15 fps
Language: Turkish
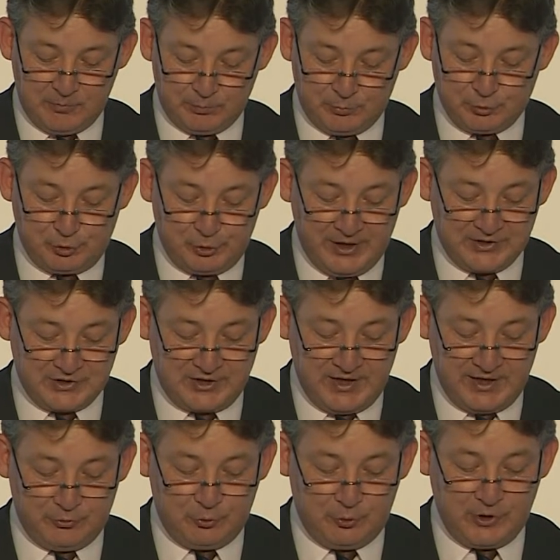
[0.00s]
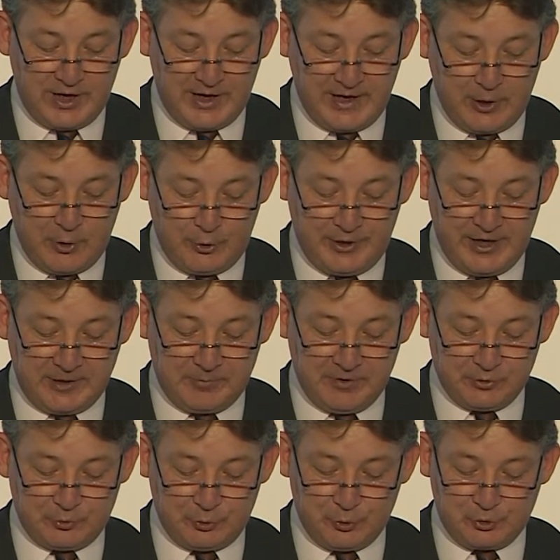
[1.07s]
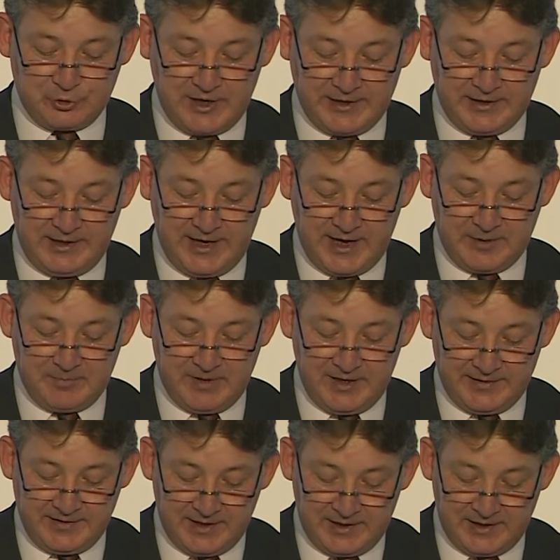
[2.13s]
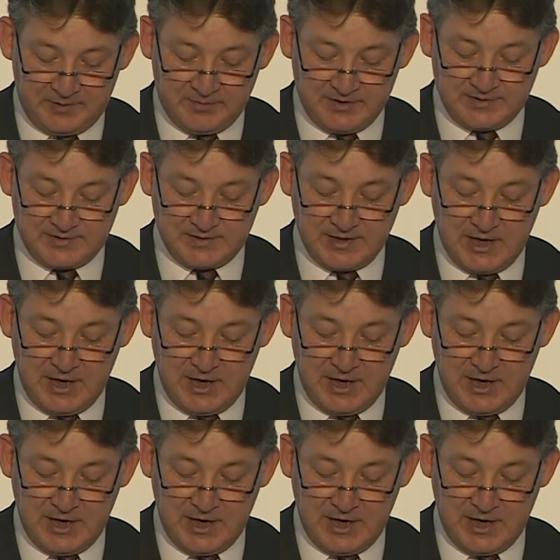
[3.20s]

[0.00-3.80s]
Bu süreçte dünyaya örnek bir duruş sergileyen belediyelerimiz,